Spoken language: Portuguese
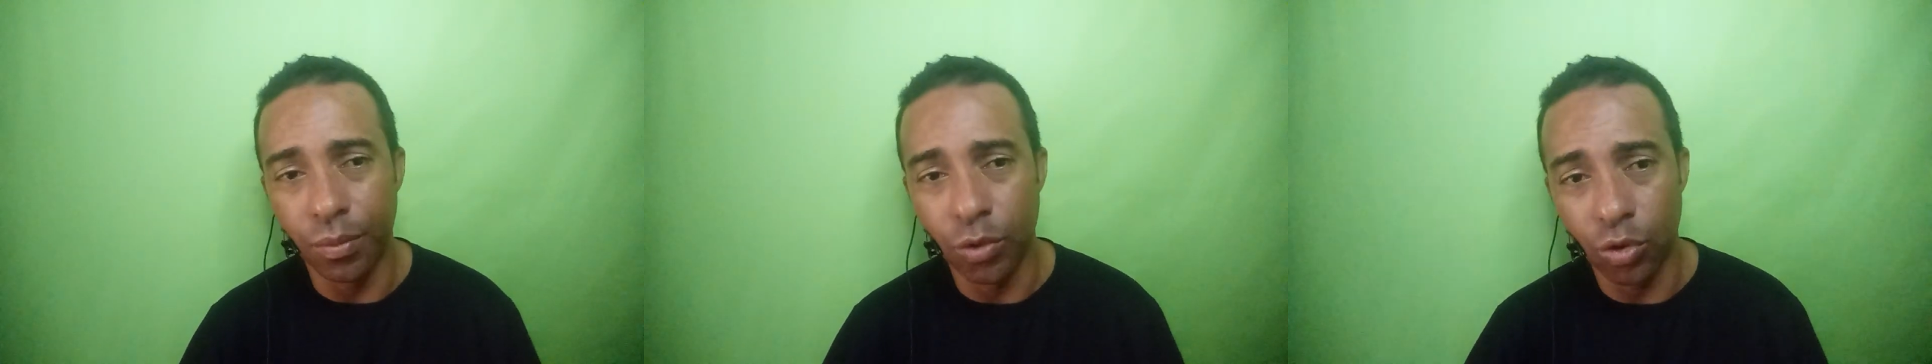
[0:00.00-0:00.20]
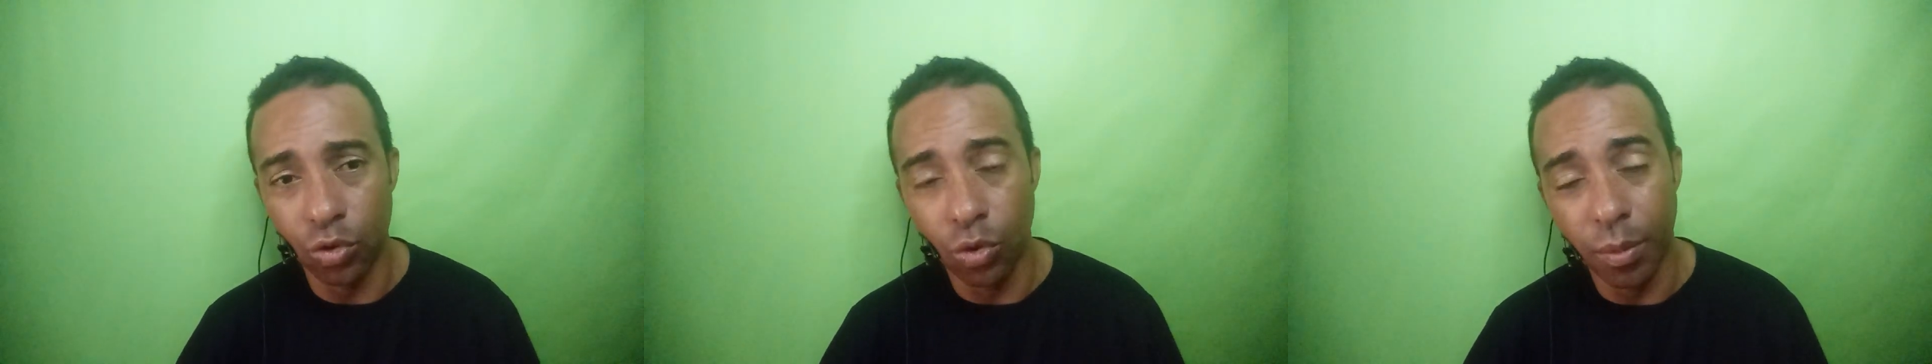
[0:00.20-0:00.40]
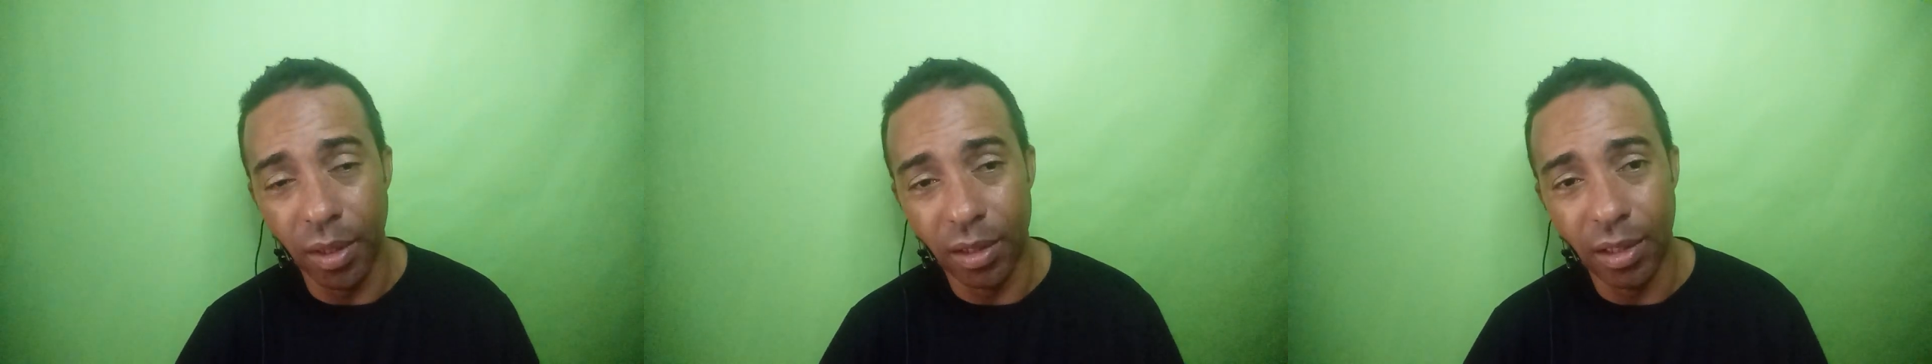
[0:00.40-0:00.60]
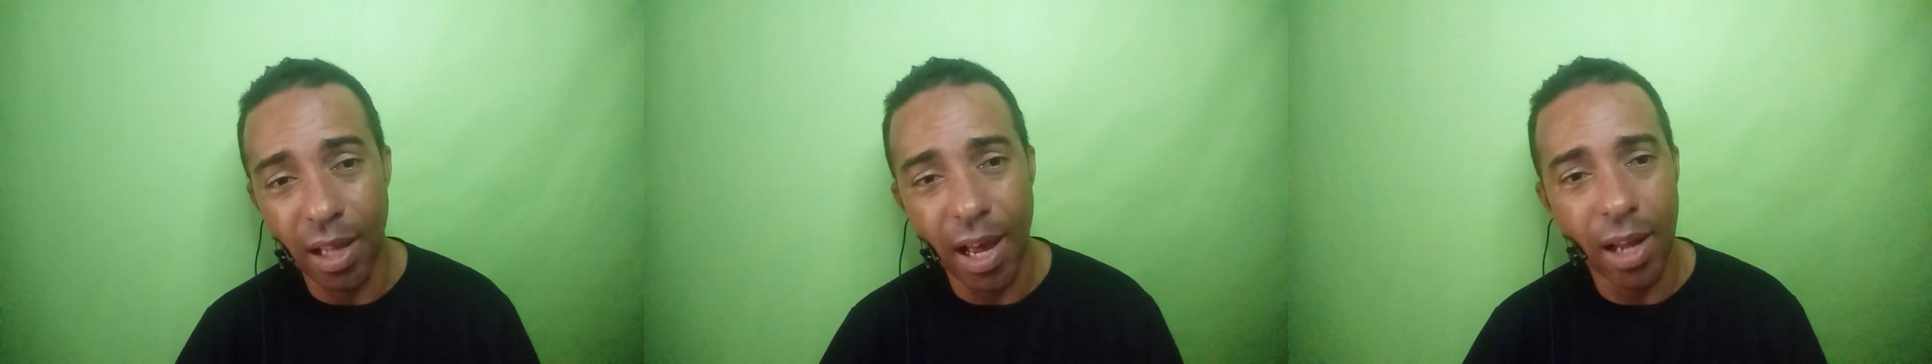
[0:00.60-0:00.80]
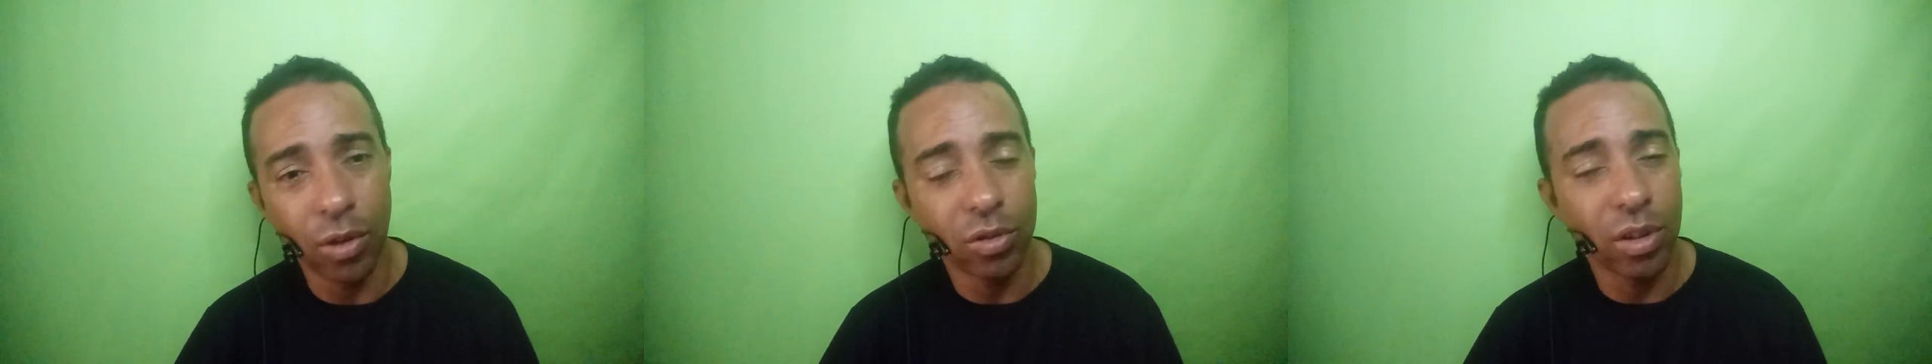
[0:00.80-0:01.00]
nos
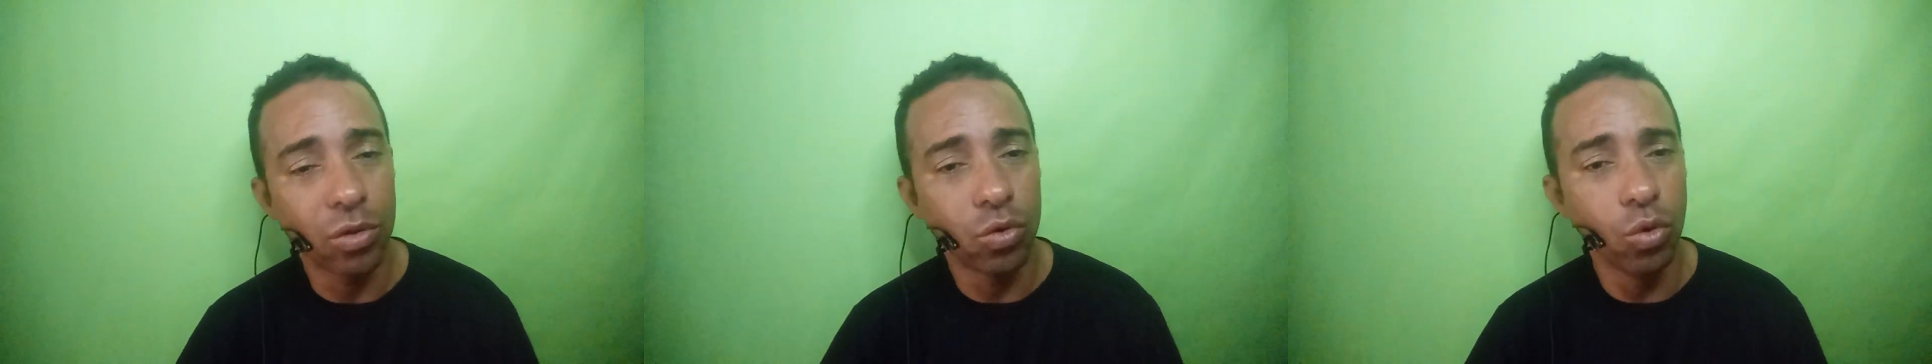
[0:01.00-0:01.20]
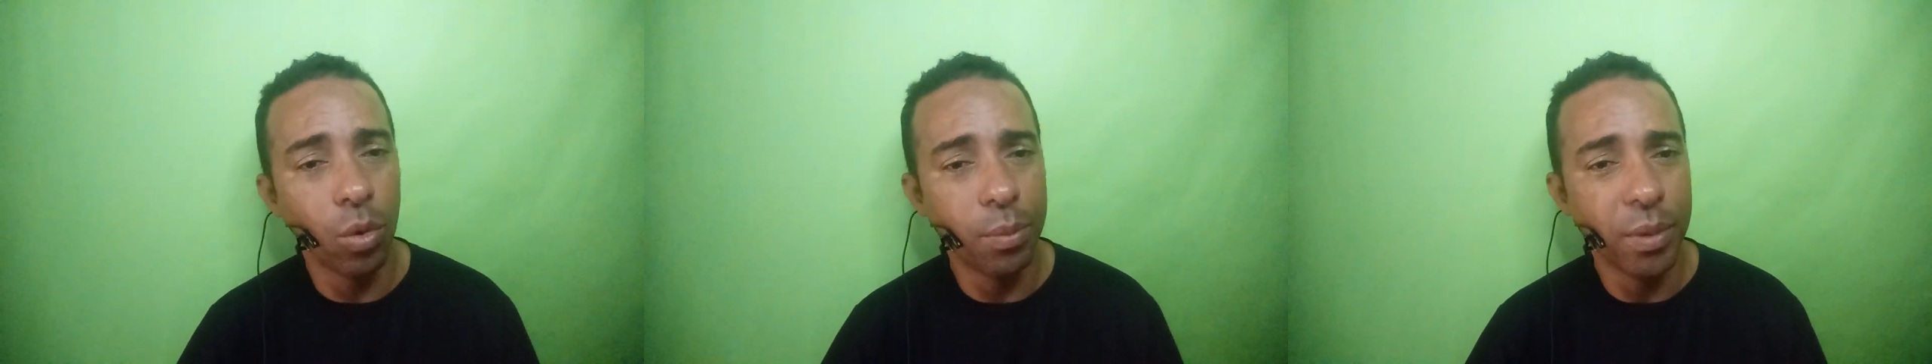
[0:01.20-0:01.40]
comentários a sua